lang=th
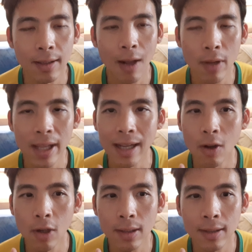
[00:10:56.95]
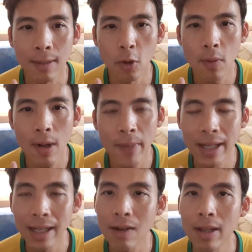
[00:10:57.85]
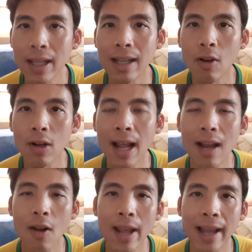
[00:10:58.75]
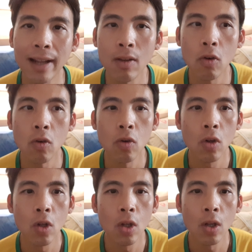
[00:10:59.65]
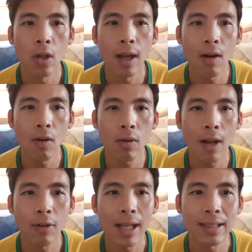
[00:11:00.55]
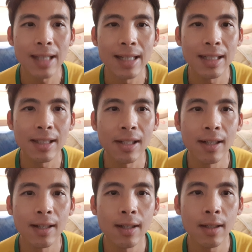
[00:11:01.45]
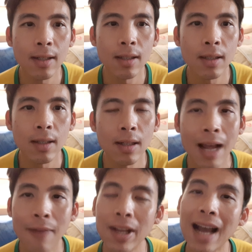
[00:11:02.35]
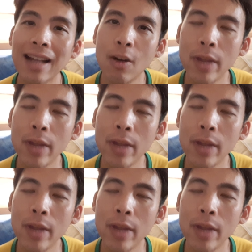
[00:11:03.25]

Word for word: เราขี่รถสมมุติว่าปีนี้เราขี่รถ 500x อยู่ แล้วเราตั้งใจจะซื้อแอฟริกาท